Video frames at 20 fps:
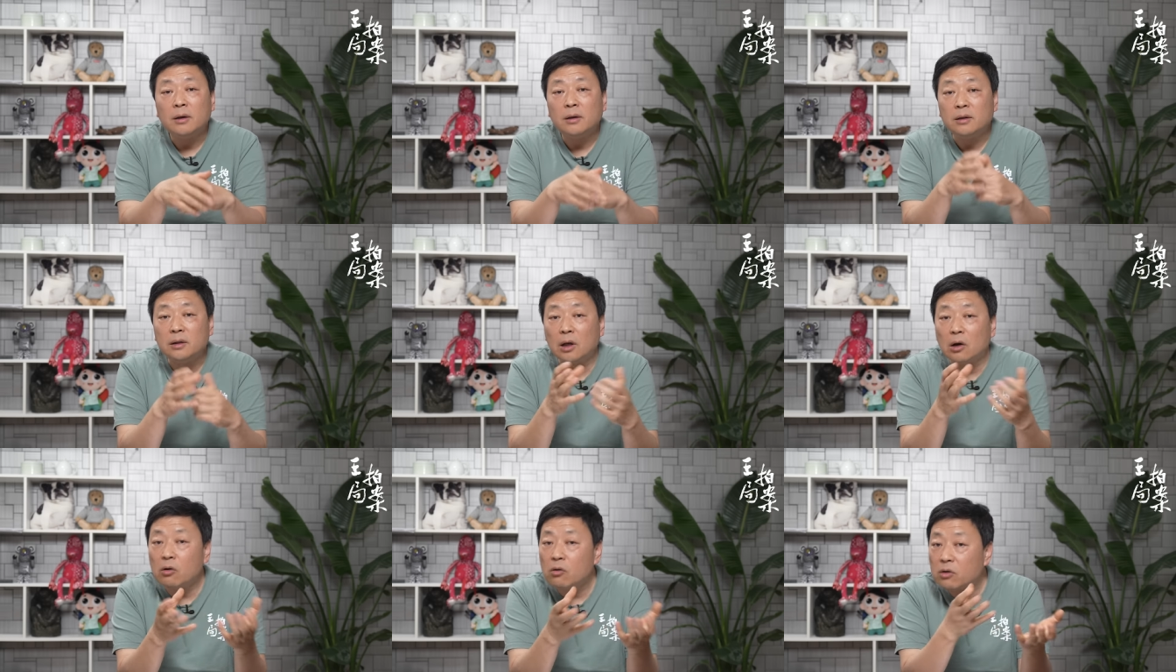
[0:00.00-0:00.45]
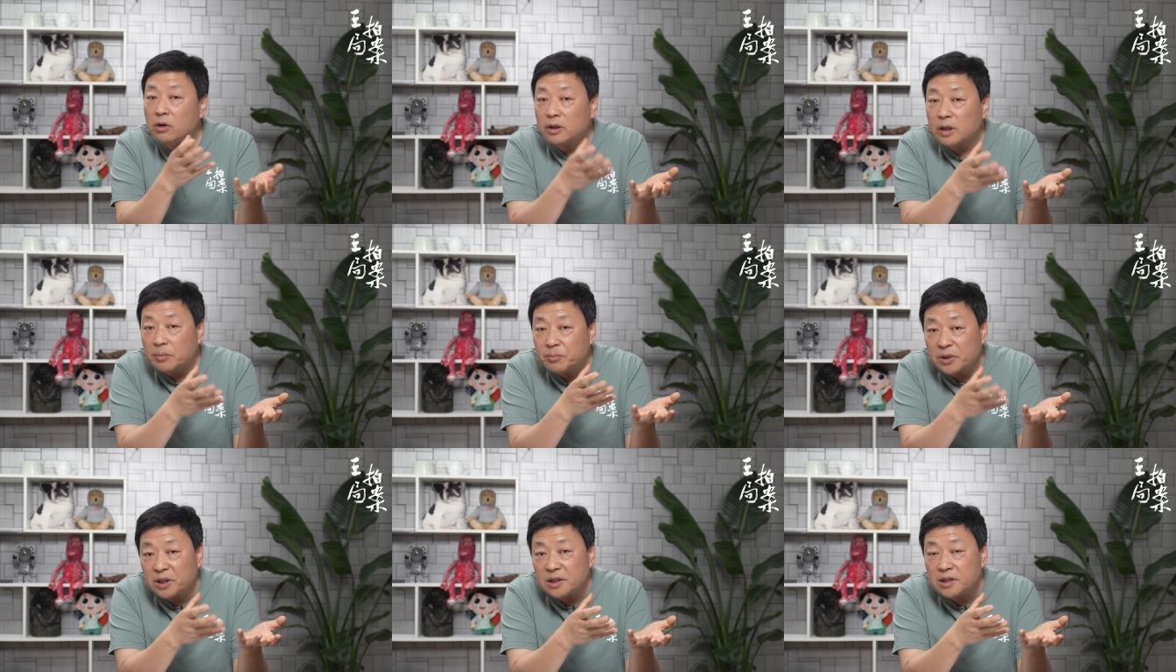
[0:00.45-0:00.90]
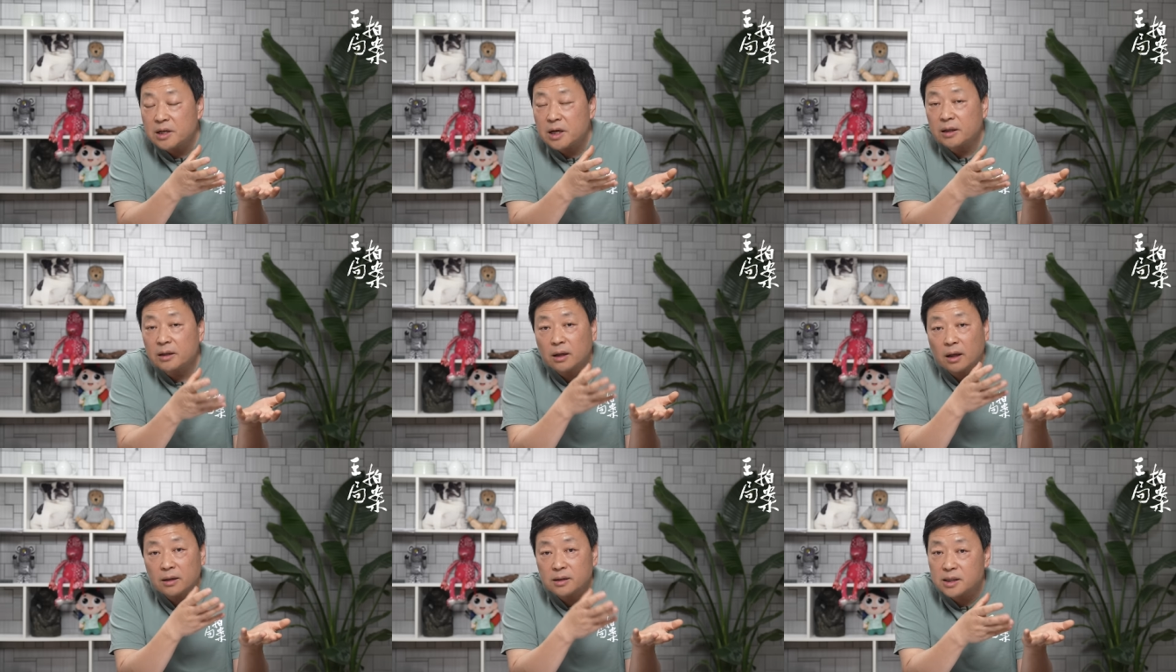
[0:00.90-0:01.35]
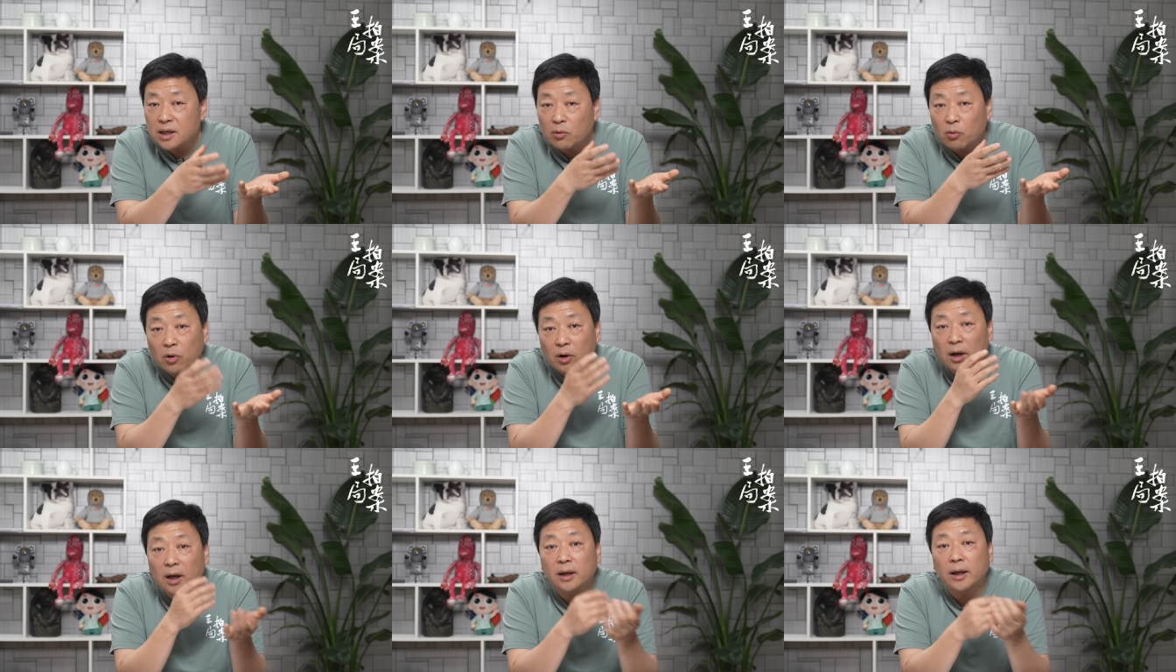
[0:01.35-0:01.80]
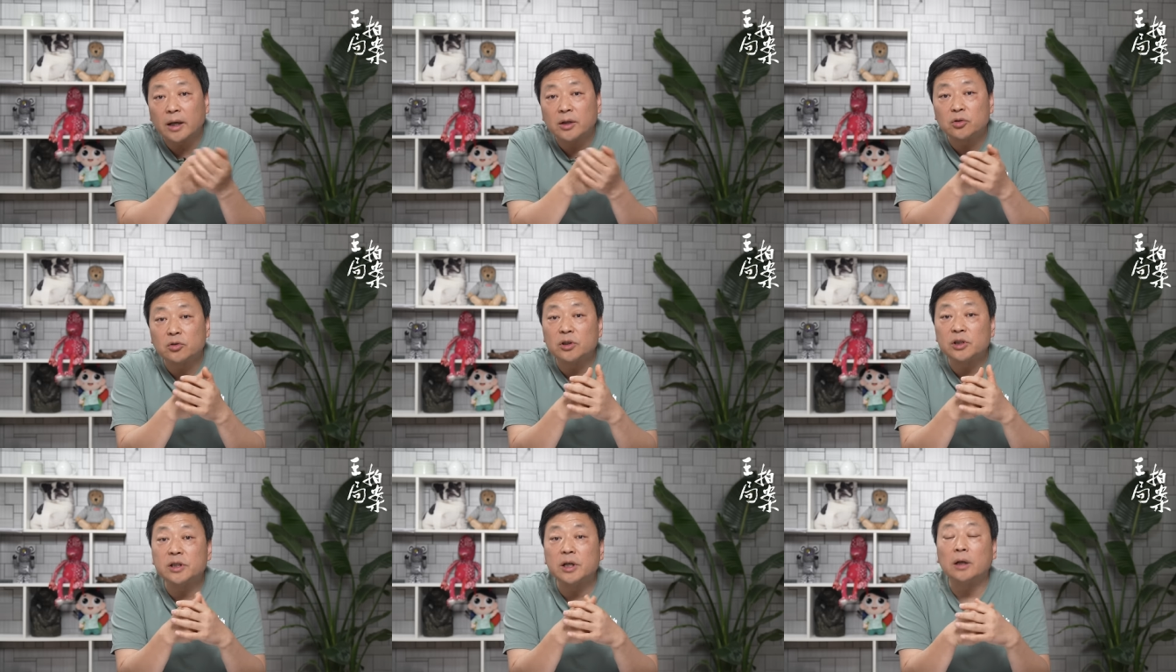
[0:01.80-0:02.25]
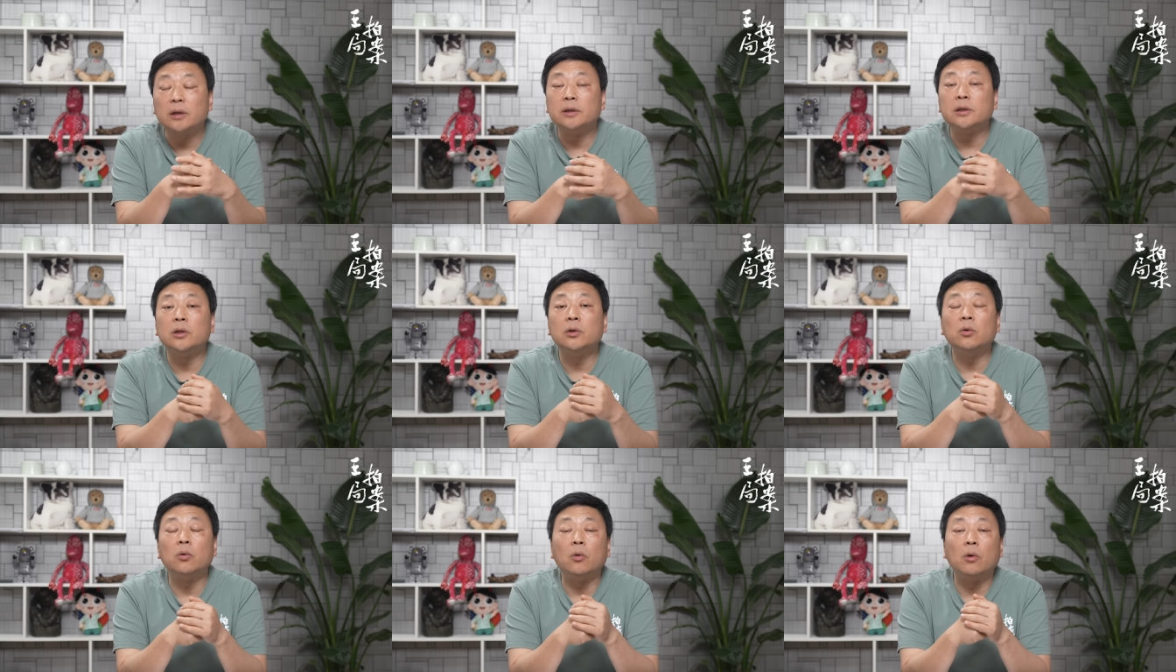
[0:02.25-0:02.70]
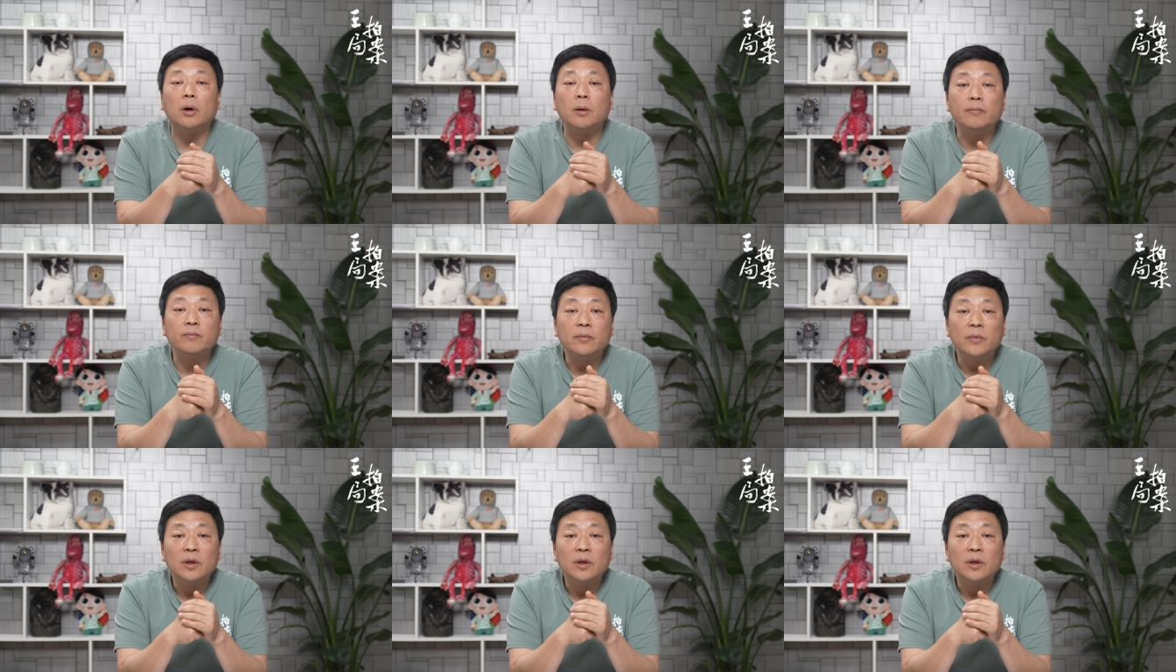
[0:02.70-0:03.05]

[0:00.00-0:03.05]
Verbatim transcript: 能够跟他比肩的，在我看来就是蒋经国，